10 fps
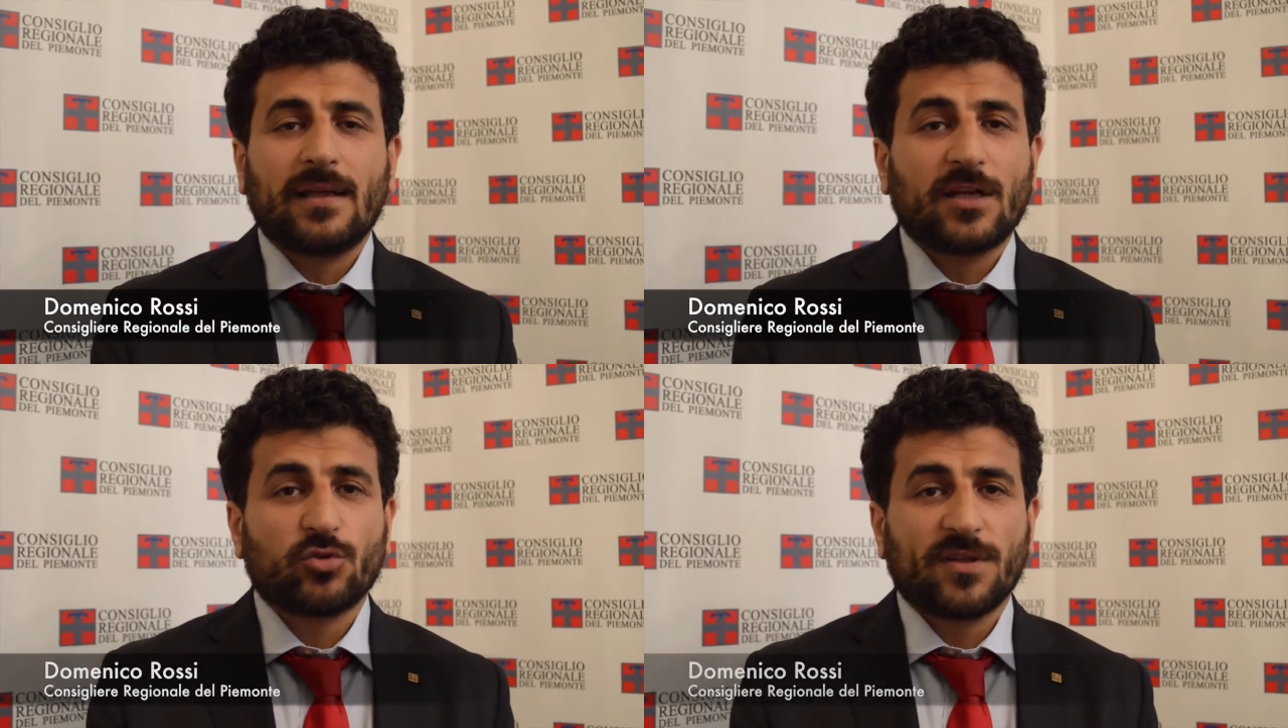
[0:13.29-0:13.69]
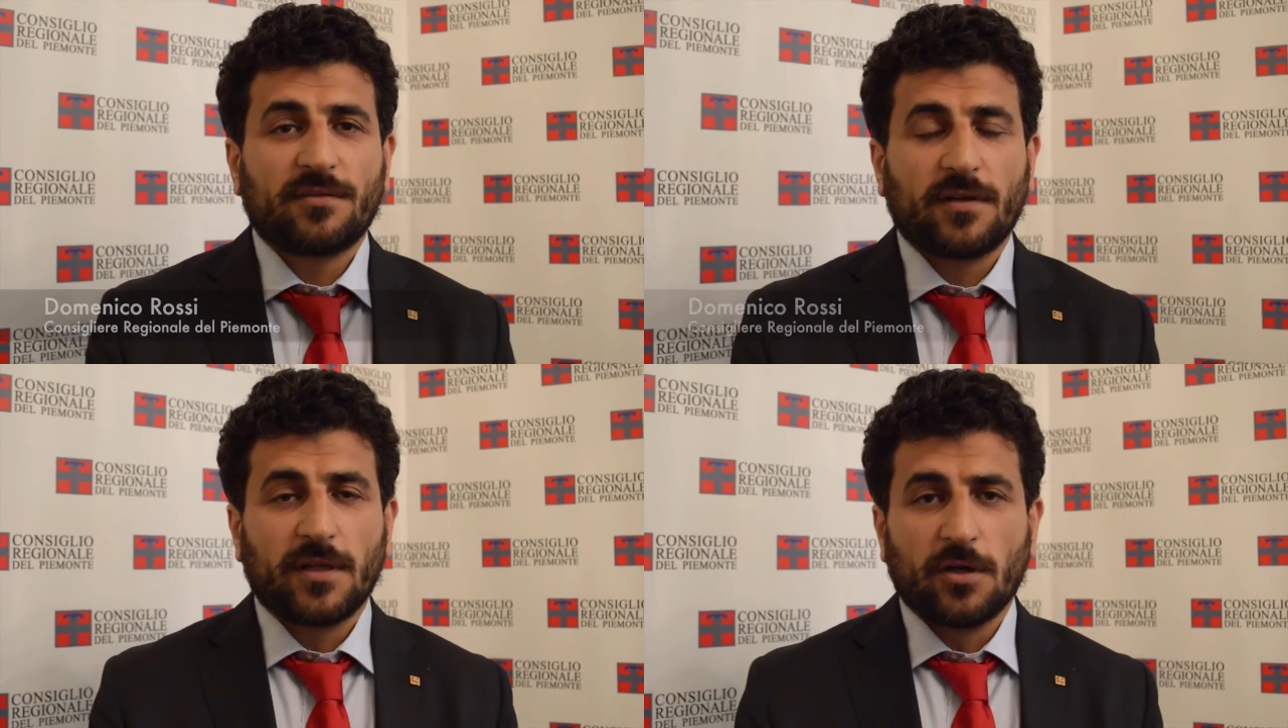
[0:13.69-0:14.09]
della sua
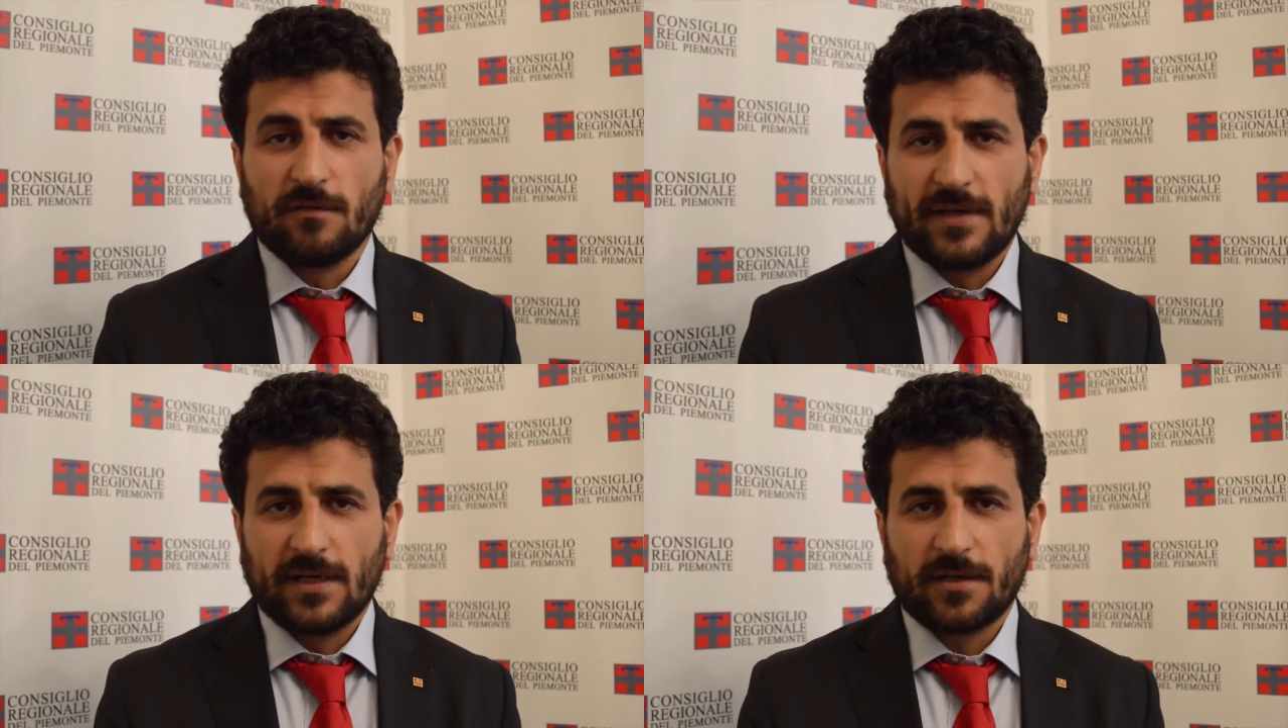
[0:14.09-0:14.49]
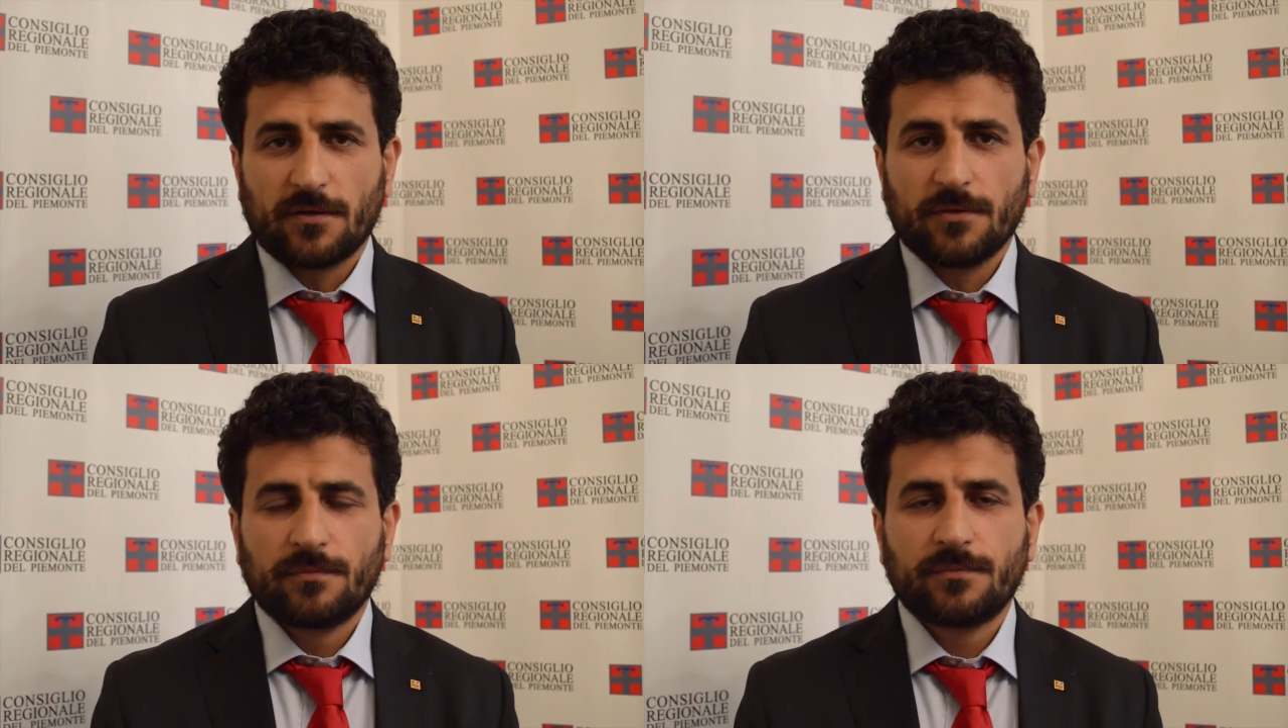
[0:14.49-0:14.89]
azione di governo,
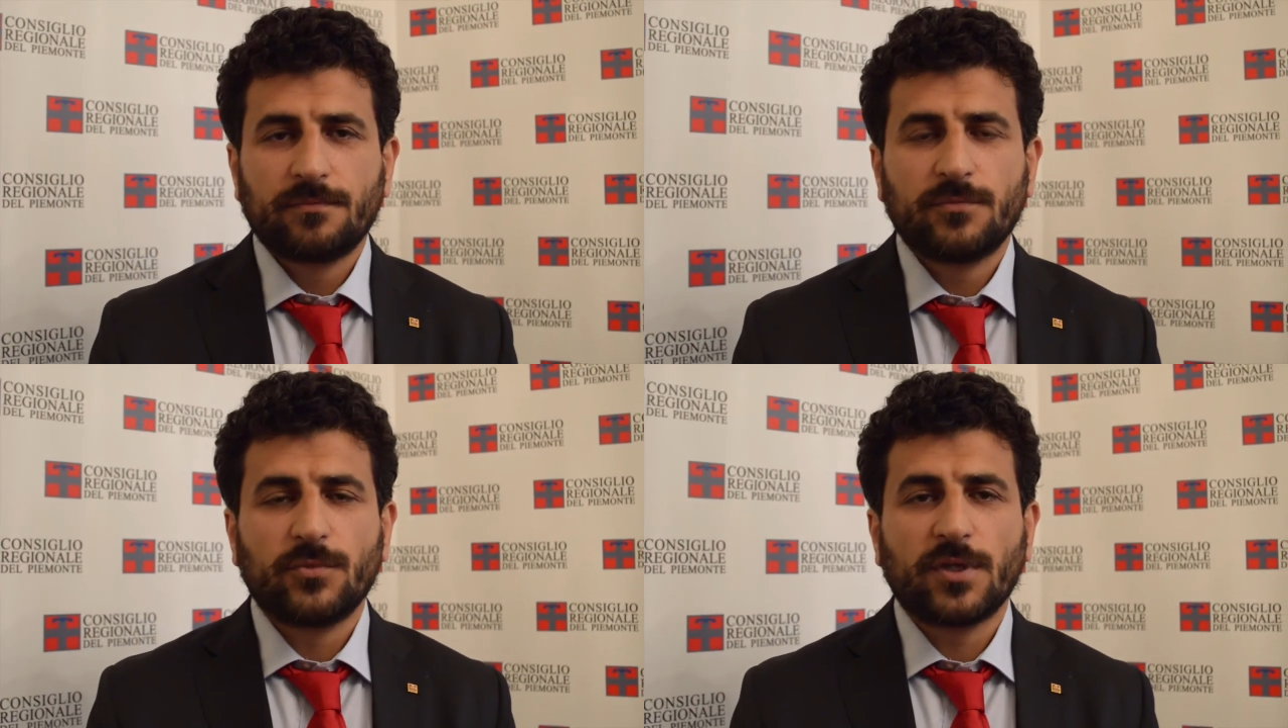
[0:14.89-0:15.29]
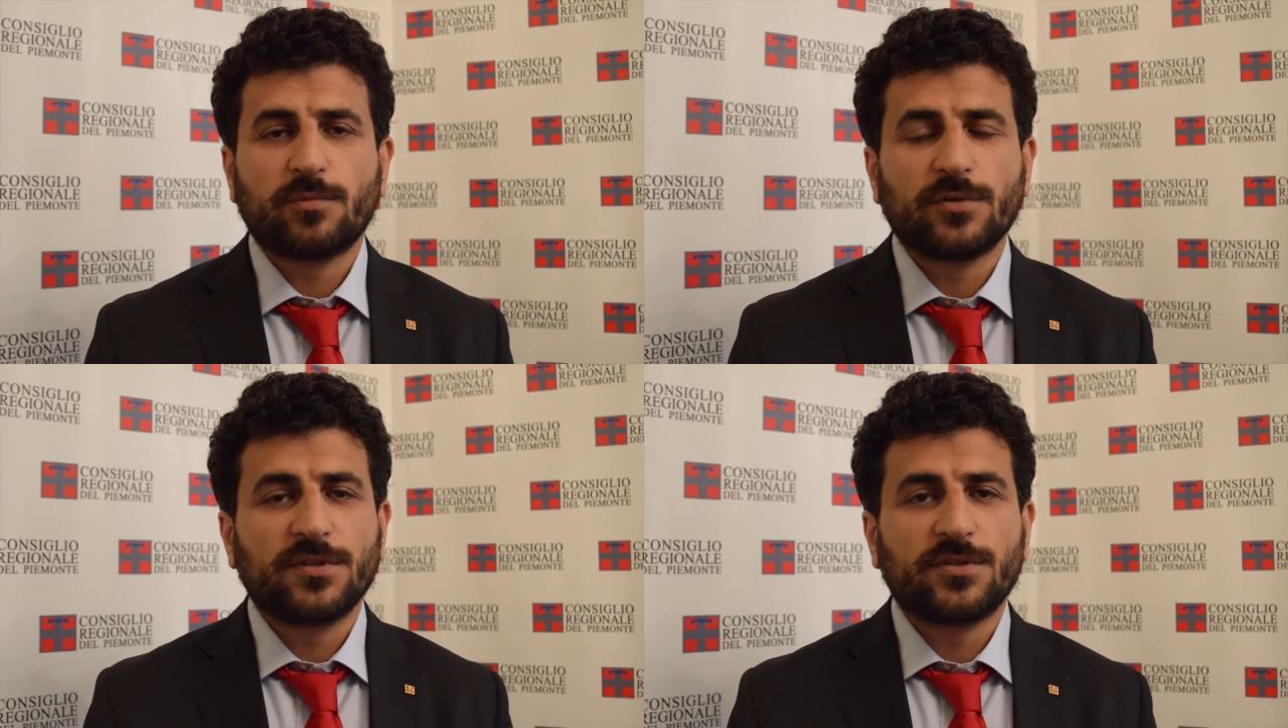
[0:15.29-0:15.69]

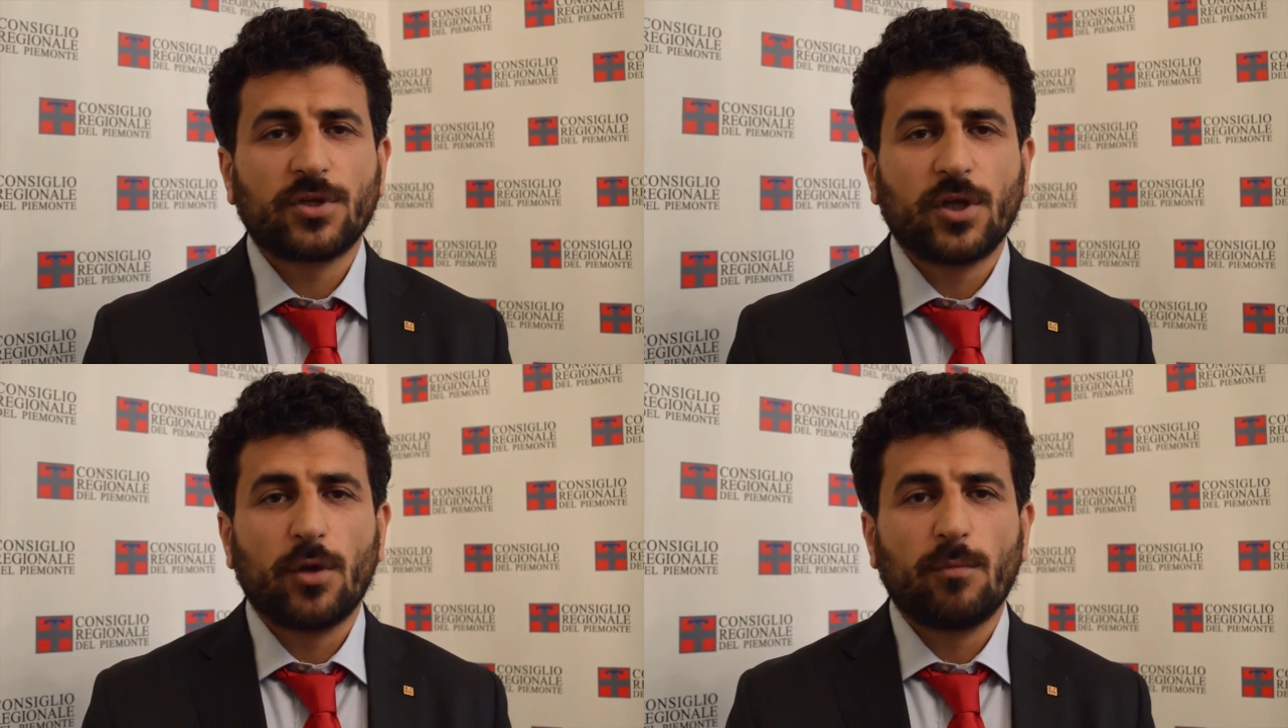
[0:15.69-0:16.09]
un'esposizione